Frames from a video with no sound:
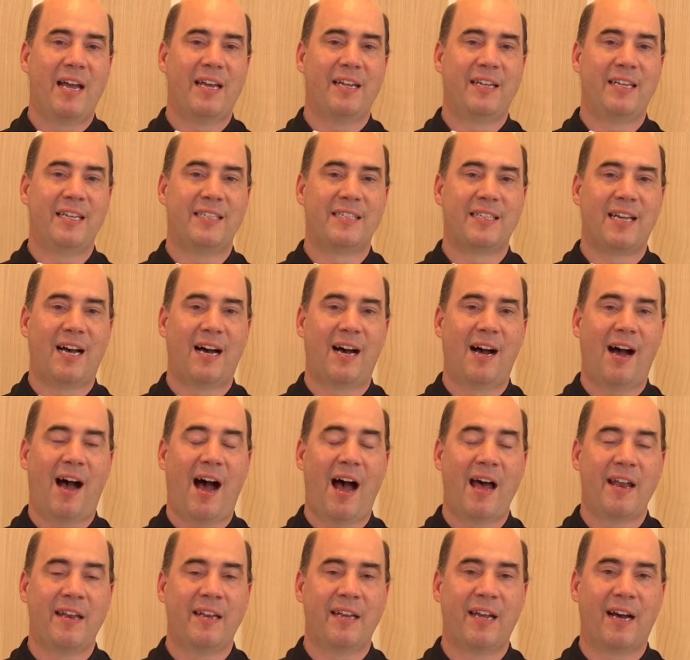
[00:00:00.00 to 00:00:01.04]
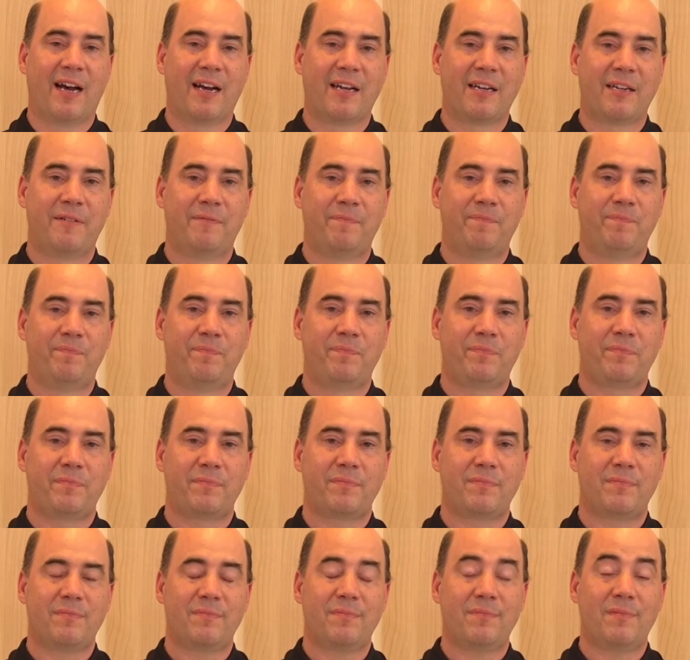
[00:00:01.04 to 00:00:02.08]
dieser Andacht.
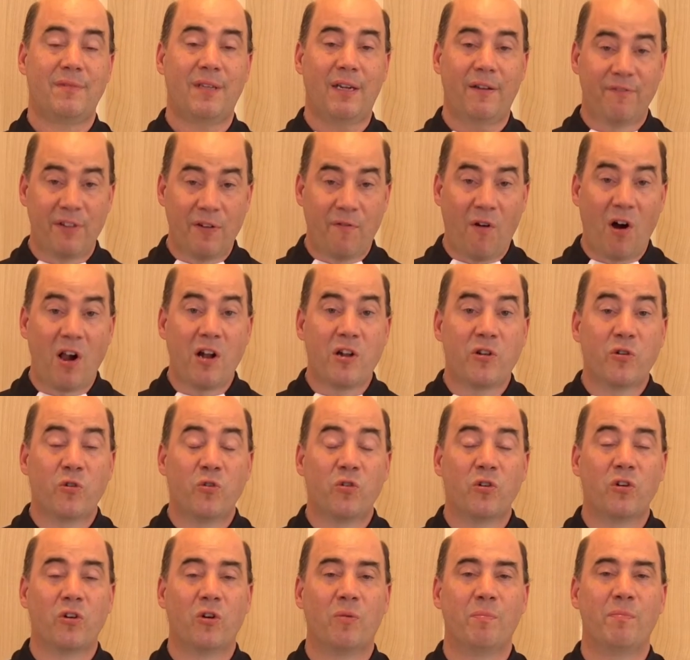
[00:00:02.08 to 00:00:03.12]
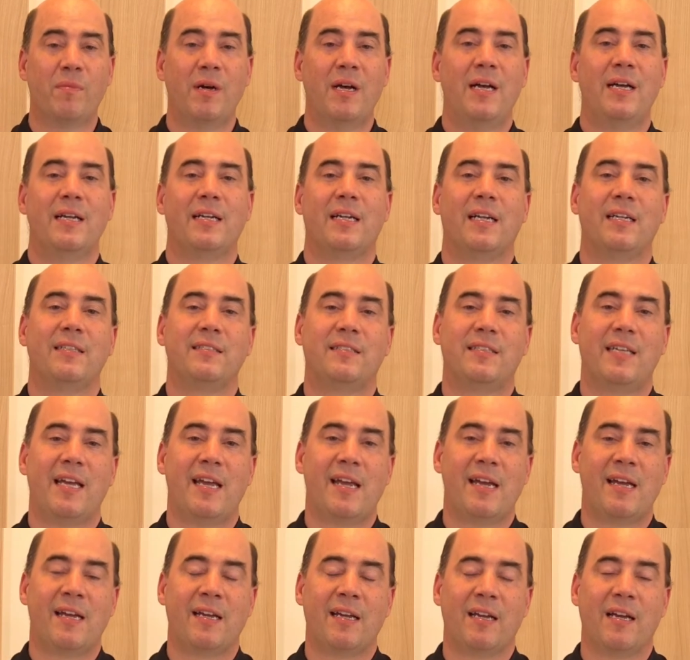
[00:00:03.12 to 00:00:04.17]
Wir wollen nun um den
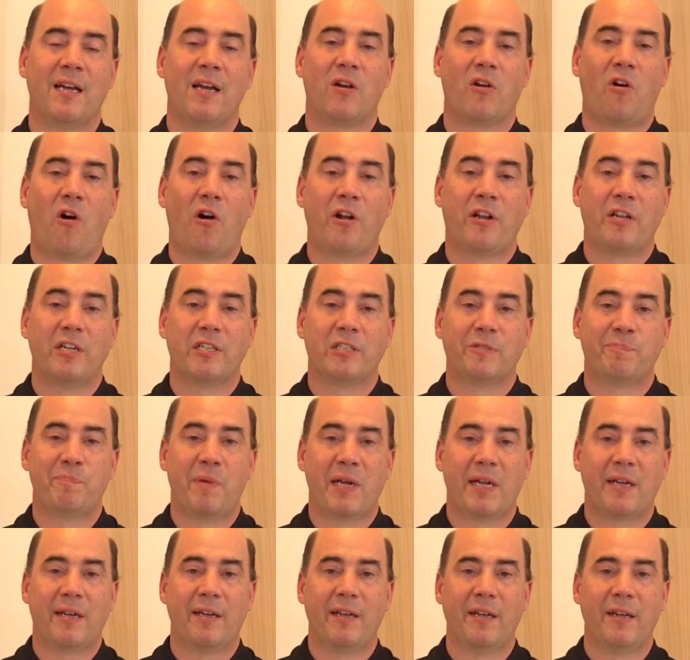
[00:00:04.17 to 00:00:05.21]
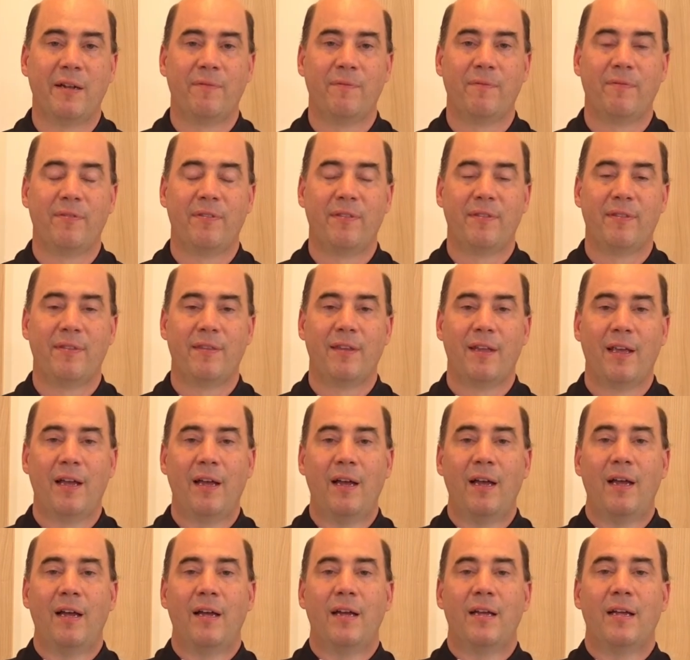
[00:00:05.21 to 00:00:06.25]
Segen Gottes bitten.
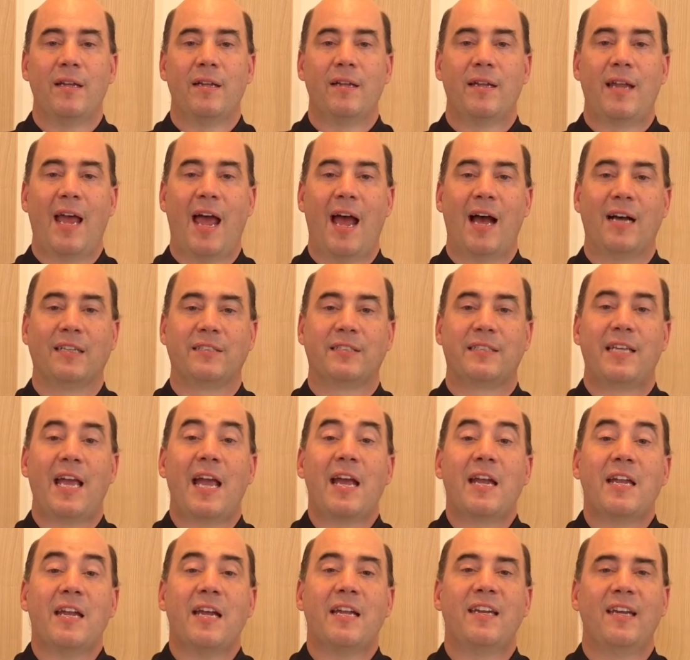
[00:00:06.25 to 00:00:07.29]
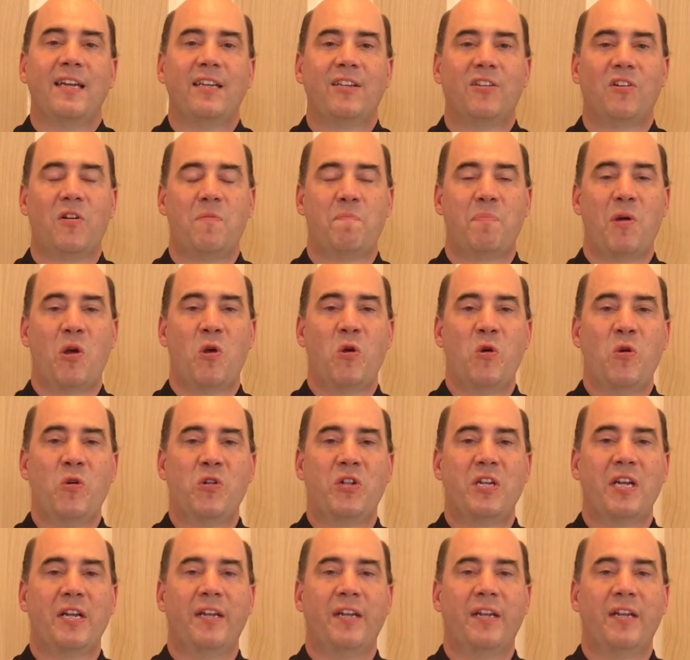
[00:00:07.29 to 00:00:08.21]
Der Herr segne dich und behüte